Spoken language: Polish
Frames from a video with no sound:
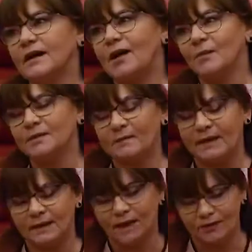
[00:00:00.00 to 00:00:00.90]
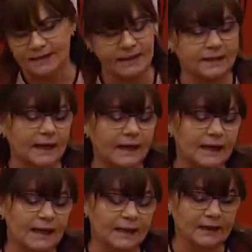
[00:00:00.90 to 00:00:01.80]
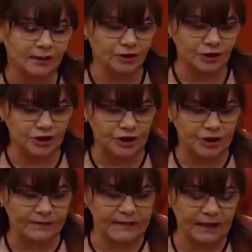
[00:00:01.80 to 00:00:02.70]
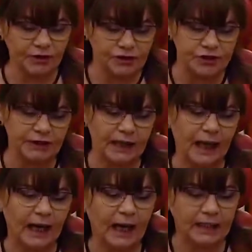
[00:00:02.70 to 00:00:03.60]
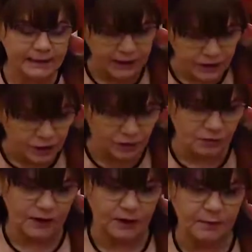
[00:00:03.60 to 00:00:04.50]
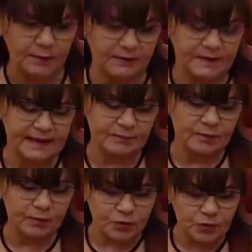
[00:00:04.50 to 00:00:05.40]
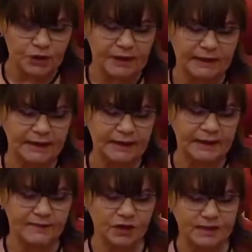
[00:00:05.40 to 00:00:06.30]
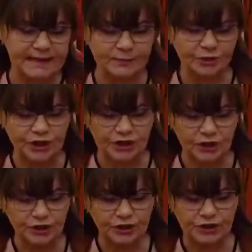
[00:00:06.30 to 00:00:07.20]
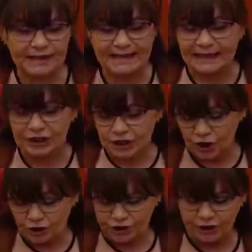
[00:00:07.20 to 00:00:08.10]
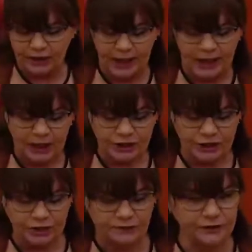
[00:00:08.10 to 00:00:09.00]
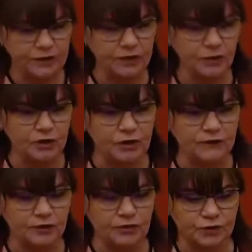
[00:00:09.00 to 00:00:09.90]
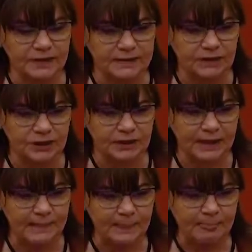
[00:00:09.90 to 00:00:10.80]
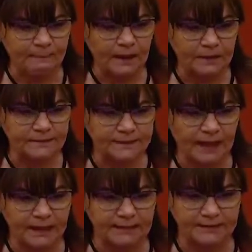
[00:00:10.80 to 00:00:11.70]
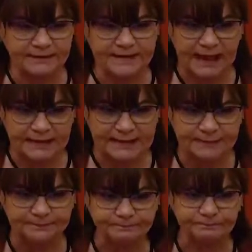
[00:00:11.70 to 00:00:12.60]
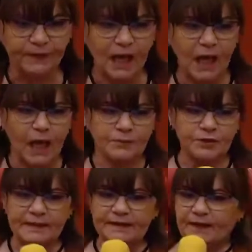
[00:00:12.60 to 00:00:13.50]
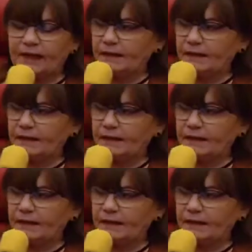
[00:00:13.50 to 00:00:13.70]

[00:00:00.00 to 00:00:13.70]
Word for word: optymalna ocena jakości życia w starości, ale także ogólna poprawa samopoczucia, wzrost samodzielności, niezależności życiowej i możliwość uczestniczenia w aktywizacji. Proszę Państwa,